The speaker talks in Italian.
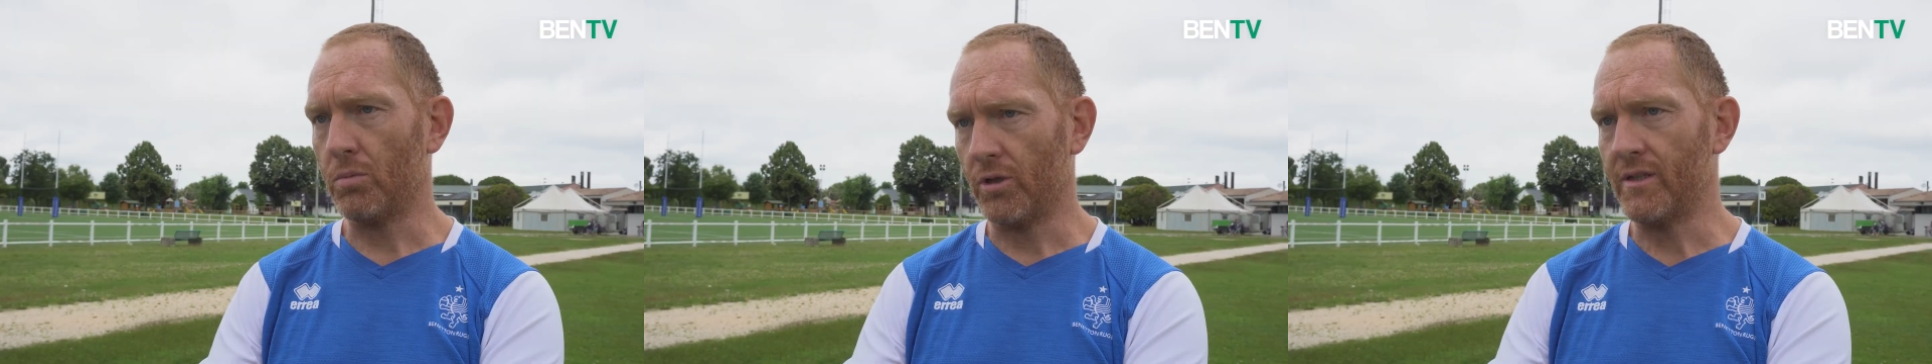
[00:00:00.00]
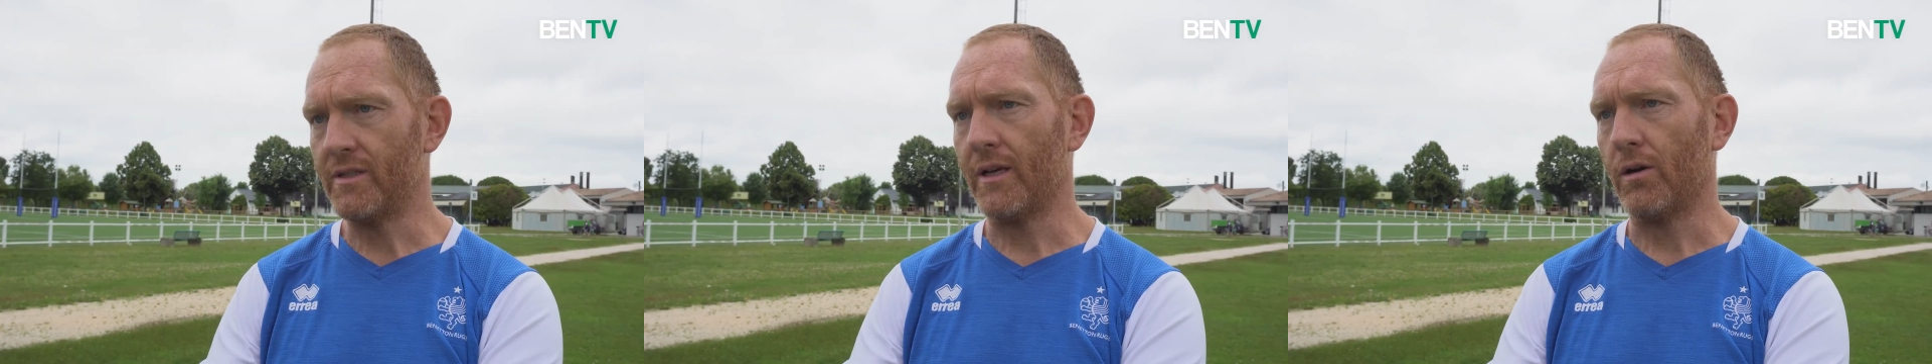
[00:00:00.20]

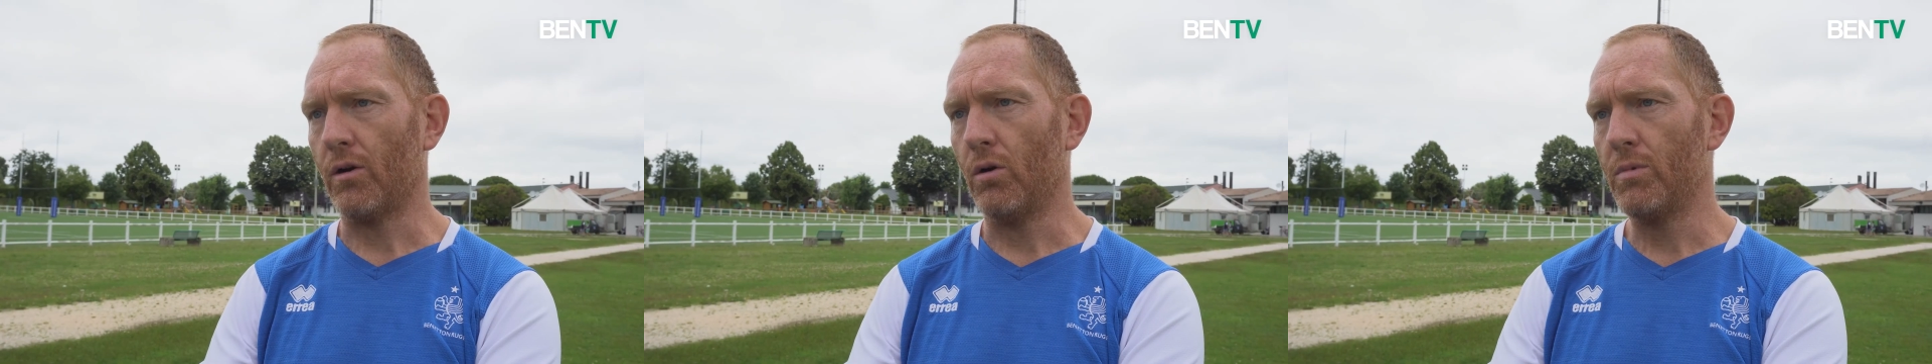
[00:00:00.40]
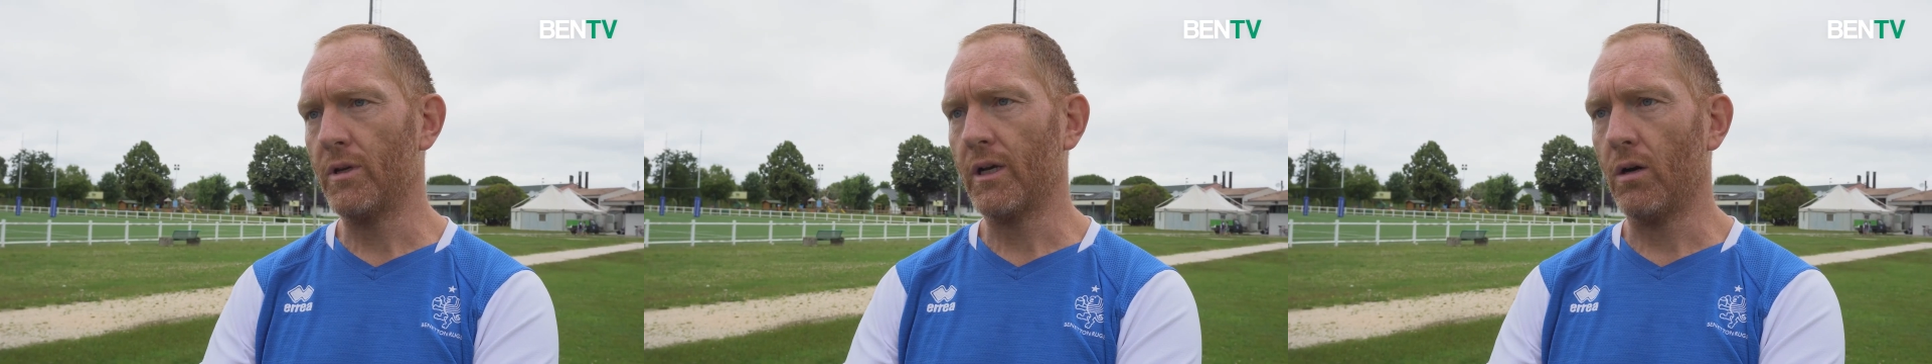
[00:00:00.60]
potenza
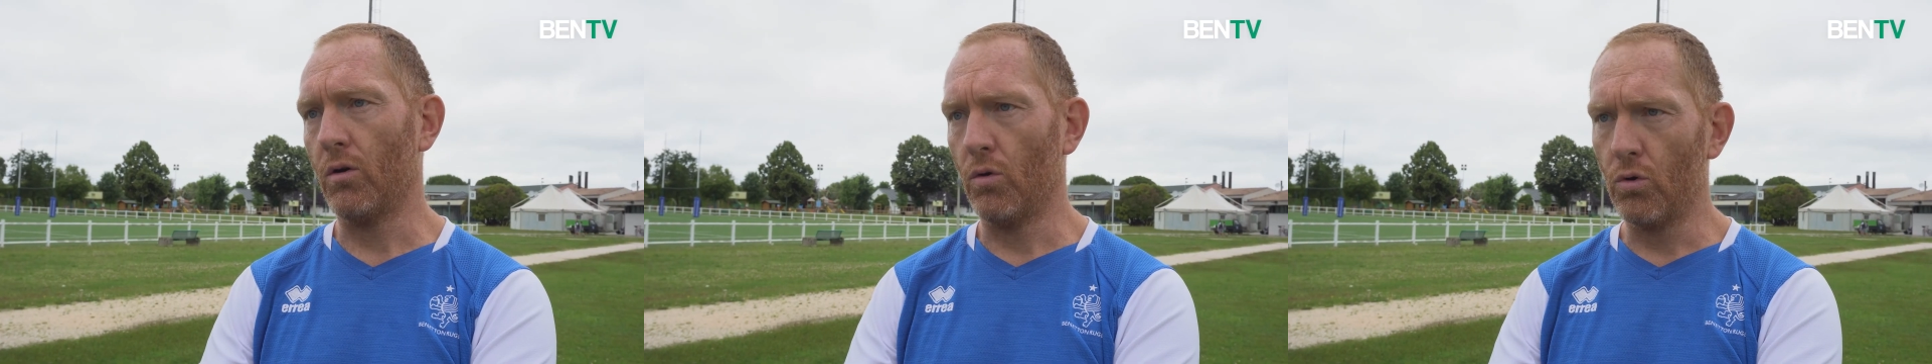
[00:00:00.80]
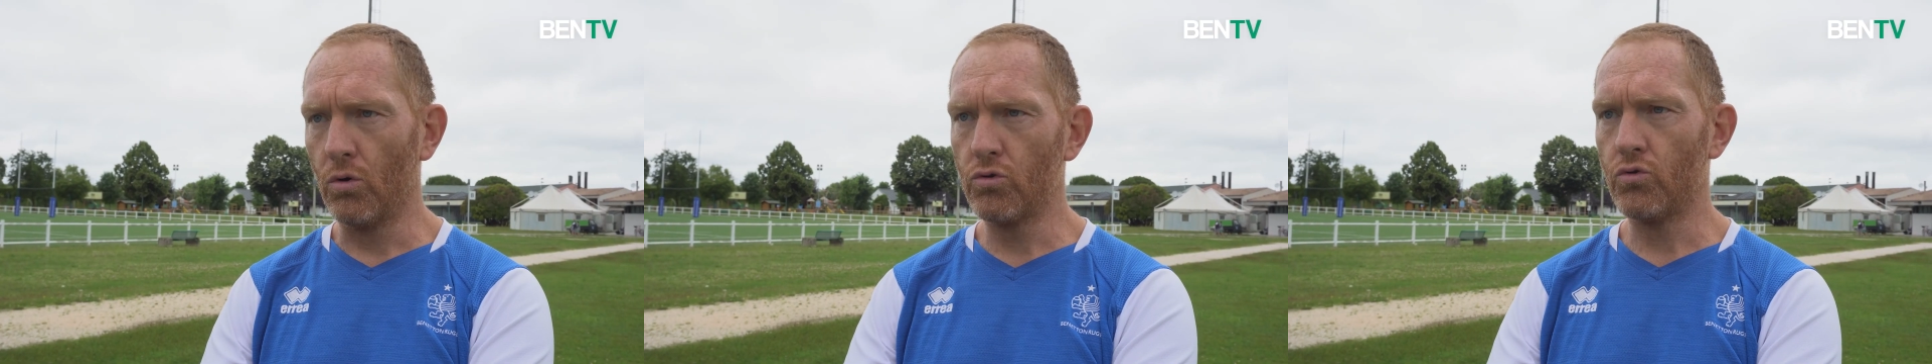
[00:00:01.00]
aerobica
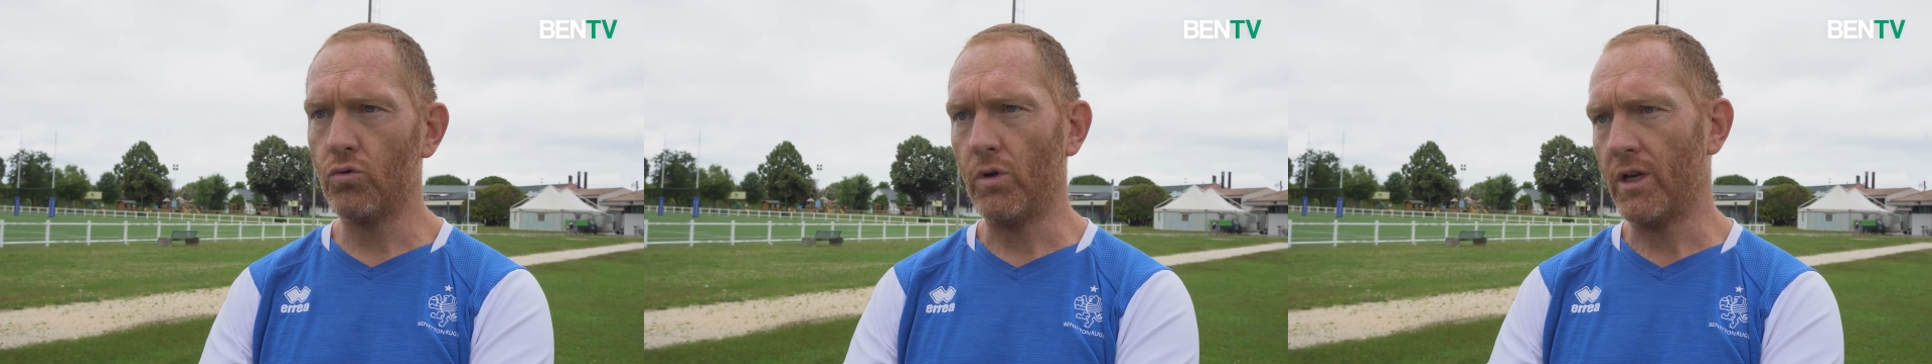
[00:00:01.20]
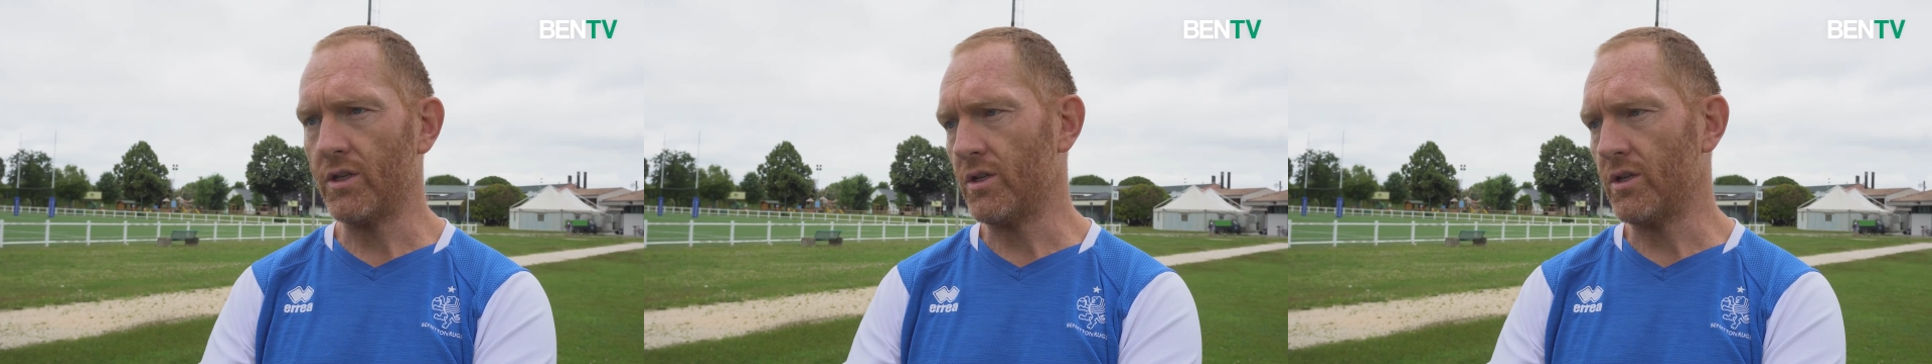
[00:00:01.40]
o sulle